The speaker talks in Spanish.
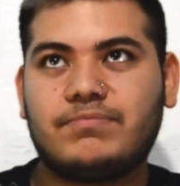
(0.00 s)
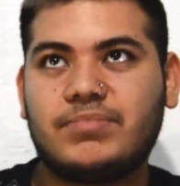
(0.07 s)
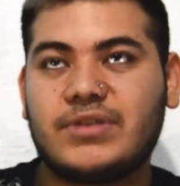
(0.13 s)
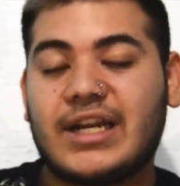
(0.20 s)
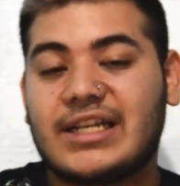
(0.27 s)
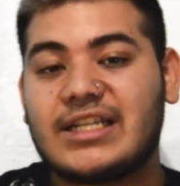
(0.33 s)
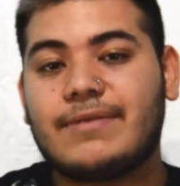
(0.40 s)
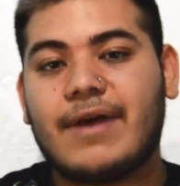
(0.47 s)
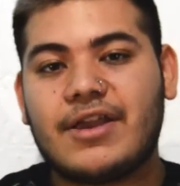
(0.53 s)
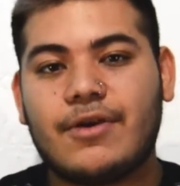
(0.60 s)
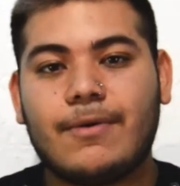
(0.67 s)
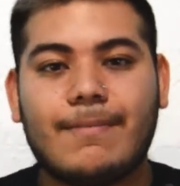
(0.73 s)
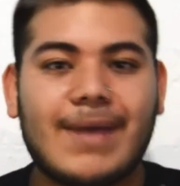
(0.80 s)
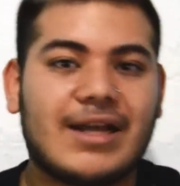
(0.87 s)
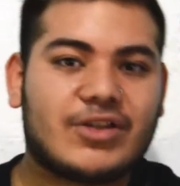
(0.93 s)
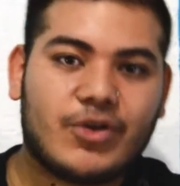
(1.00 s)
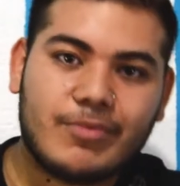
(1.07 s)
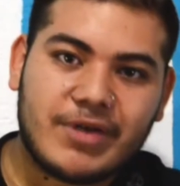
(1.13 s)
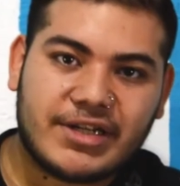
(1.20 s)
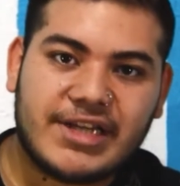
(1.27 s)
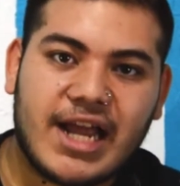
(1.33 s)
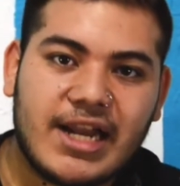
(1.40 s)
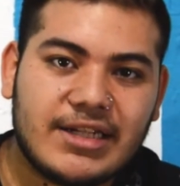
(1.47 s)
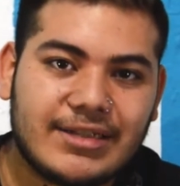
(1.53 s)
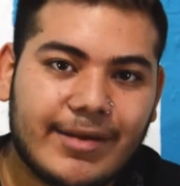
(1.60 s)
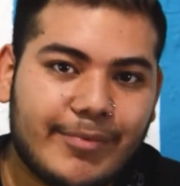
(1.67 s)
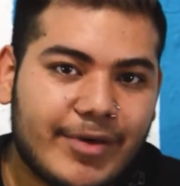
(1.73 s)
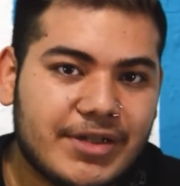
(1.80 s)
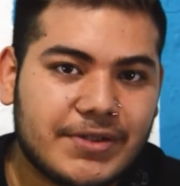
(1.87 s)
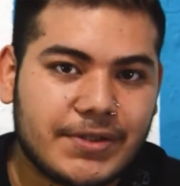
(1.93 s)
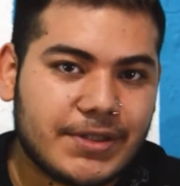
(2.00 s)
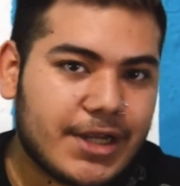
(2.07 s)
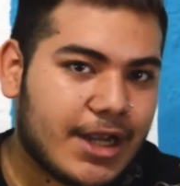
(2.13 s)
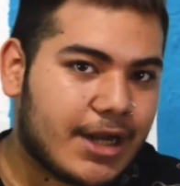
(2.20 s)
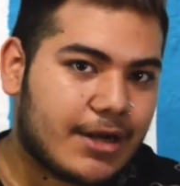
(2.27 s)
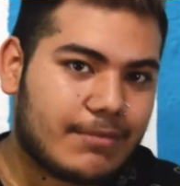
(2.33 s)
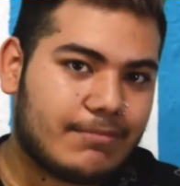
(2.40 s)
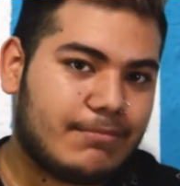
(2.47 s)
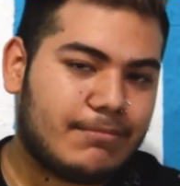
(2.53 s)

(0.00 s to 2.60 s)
trajes de baño más comerciales que puedes conseguir